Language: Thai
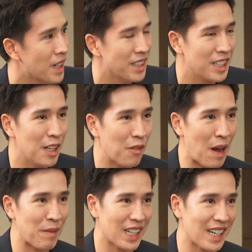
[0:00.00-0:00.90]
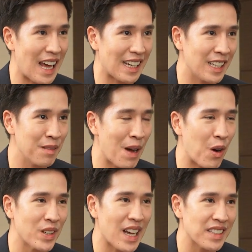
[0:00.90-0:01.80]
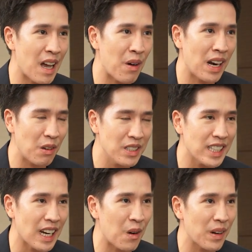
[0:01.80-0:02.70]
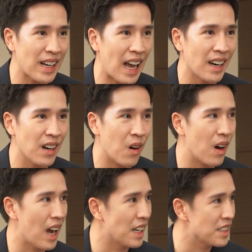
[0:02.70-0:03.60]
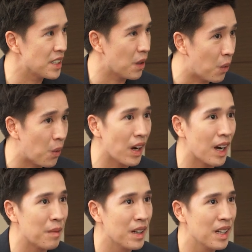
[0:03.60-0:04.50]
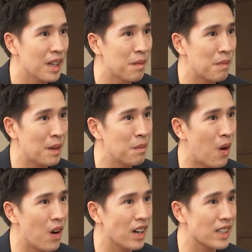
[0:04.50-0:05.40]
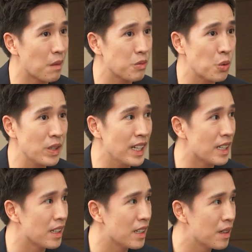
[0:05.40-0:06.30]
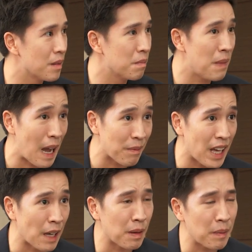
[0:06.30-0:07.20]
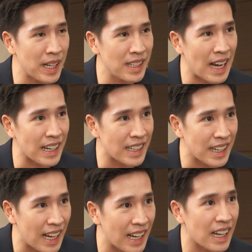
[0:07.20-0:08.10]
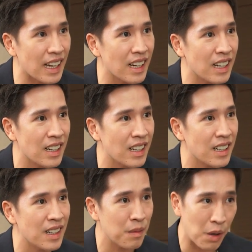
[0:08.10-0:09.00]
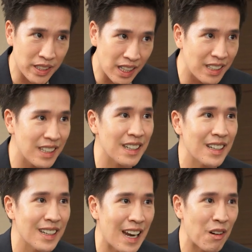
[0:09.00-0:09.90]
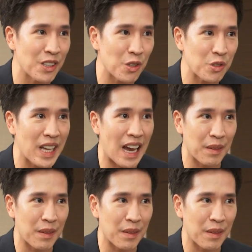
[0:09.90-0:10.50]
ทีนี้เราฟังมาถึงขนาดนี้บางคนอยากทราบว่า แล้วจริงๆ แล้วการออก ICO ครับมันเหมาะกับธุรกิจแบบไหนประเภทใดกันแน่ค่ะพอจะเล่าหรือยกตัวอย่าง